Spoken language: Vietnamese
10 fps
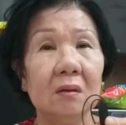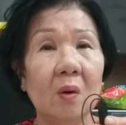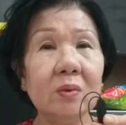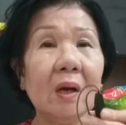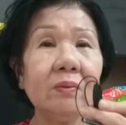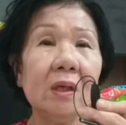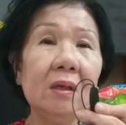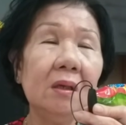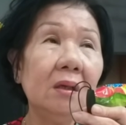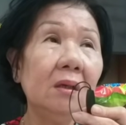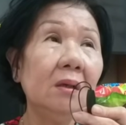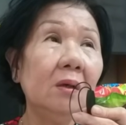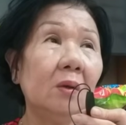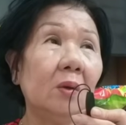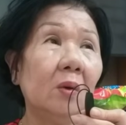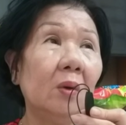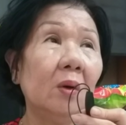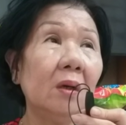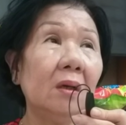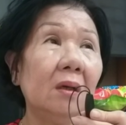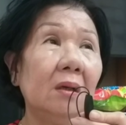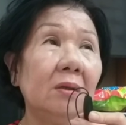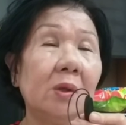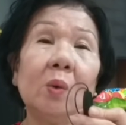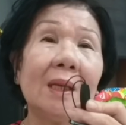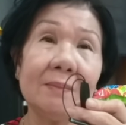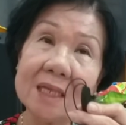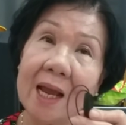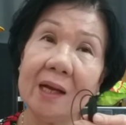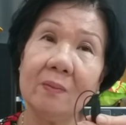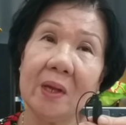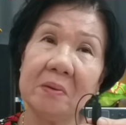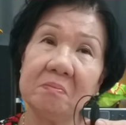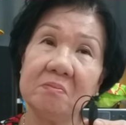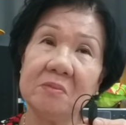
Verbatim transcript: Cũng giống như của chú Tâm Sang cũng vậy.